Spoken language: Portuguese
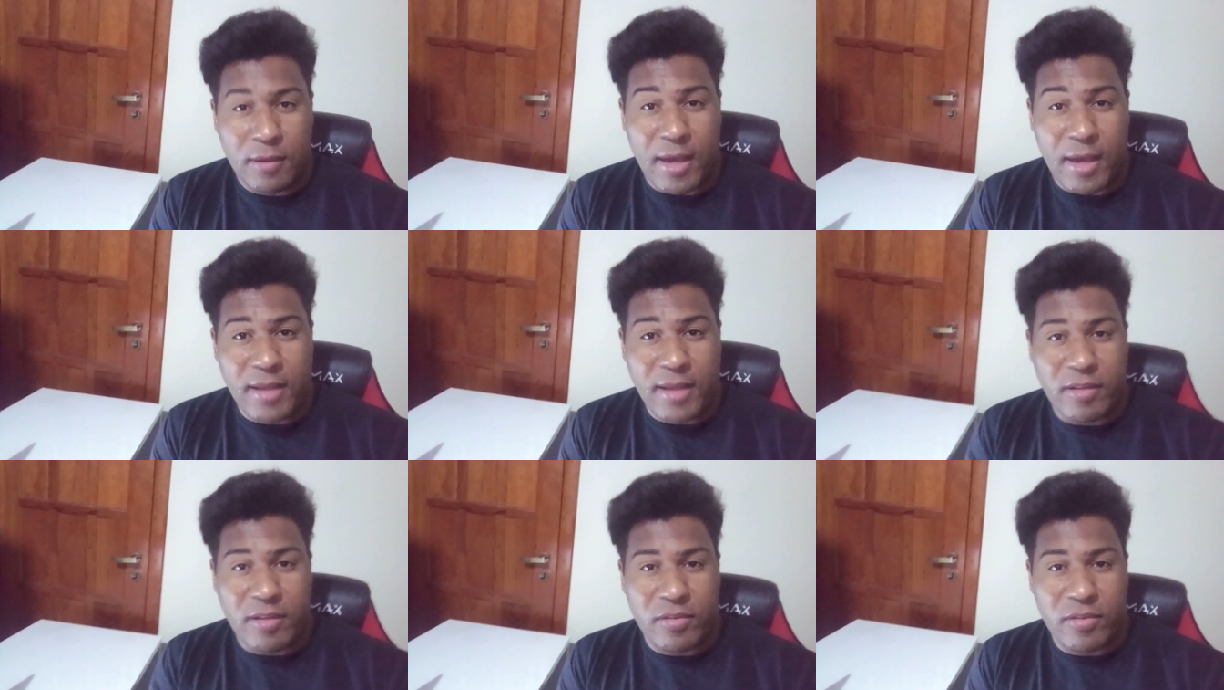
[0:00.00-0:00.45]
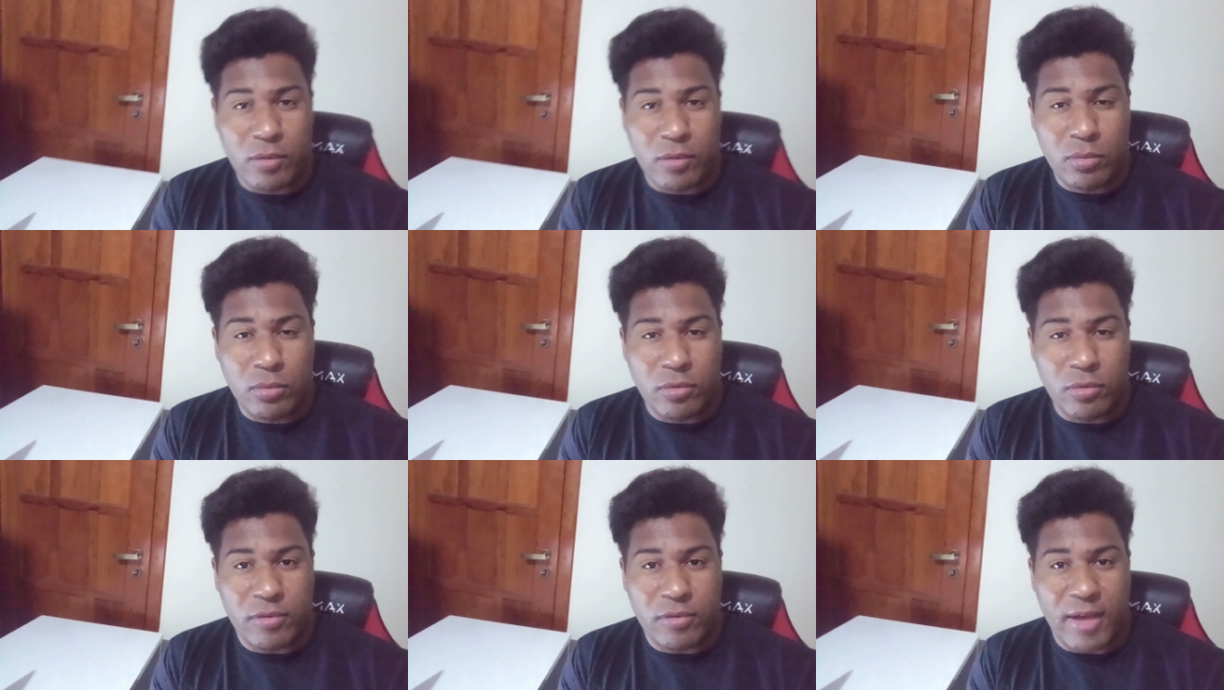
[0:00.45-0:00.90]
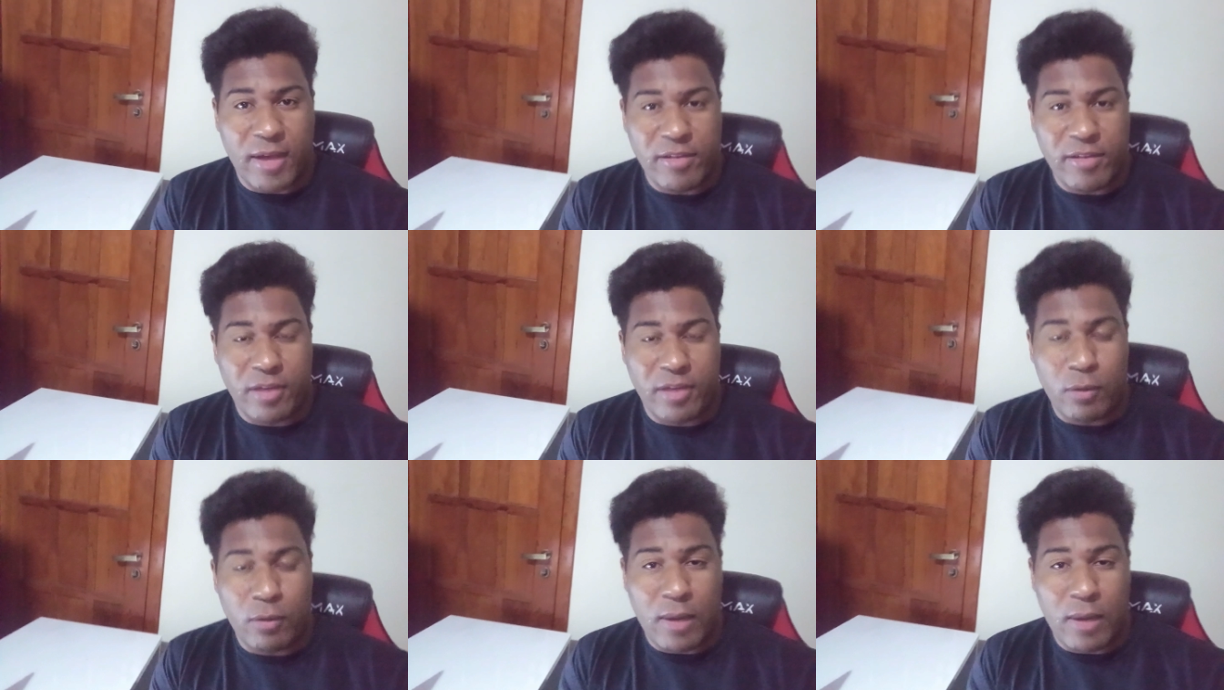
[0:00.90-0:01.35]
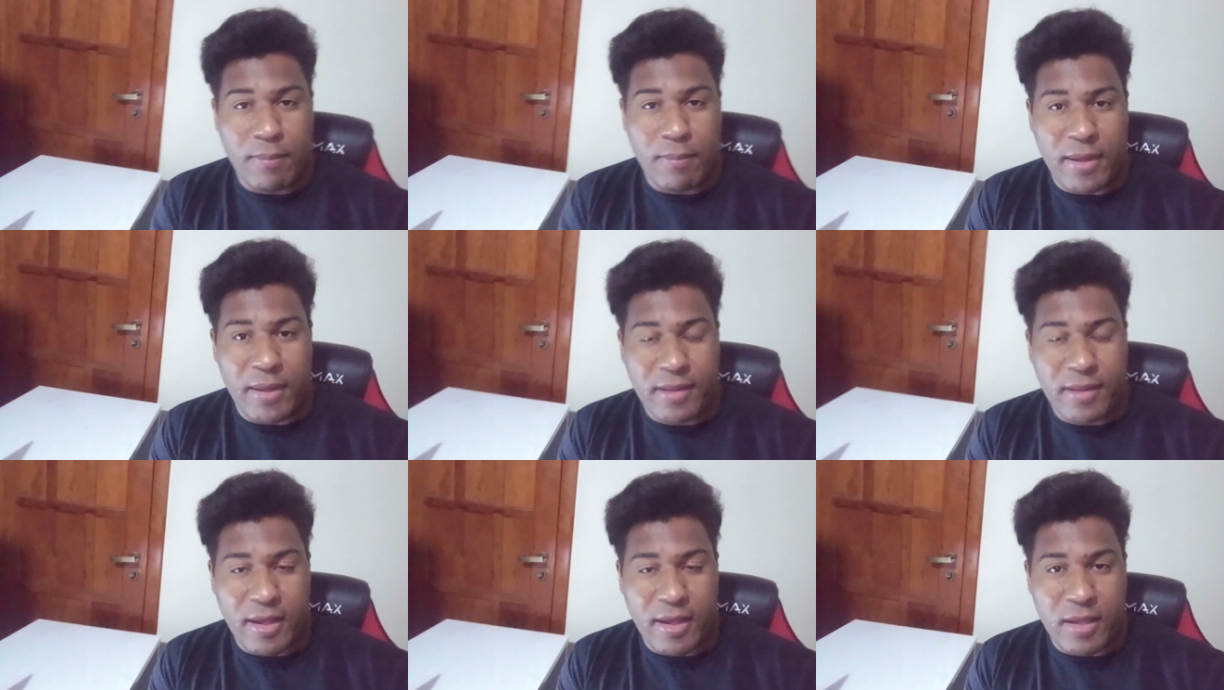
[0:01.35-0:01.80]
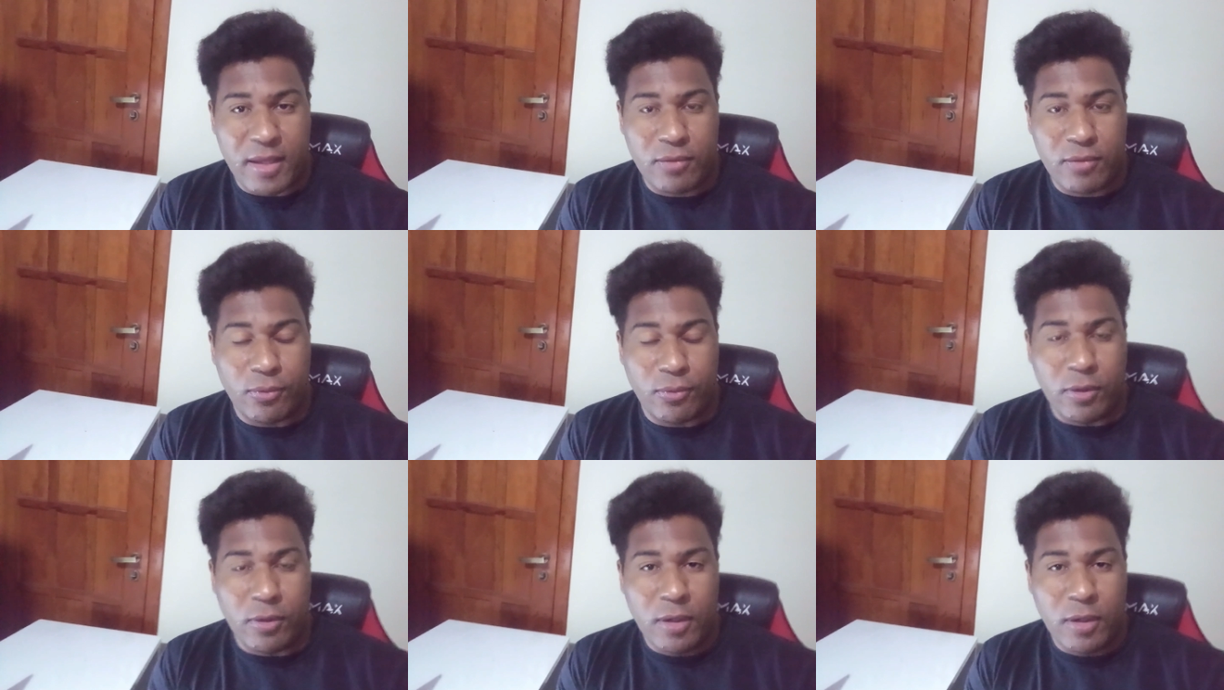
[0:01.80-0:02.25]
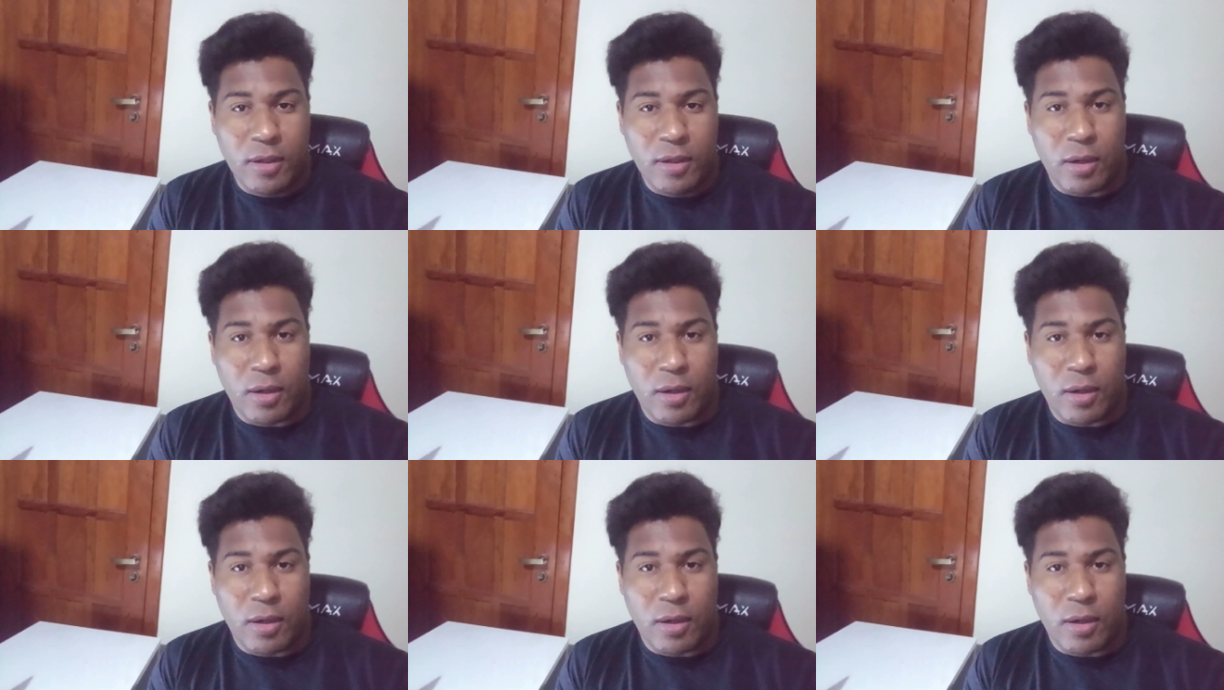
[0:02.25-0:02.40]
E ainda segundo o site aí, o Abeta Info,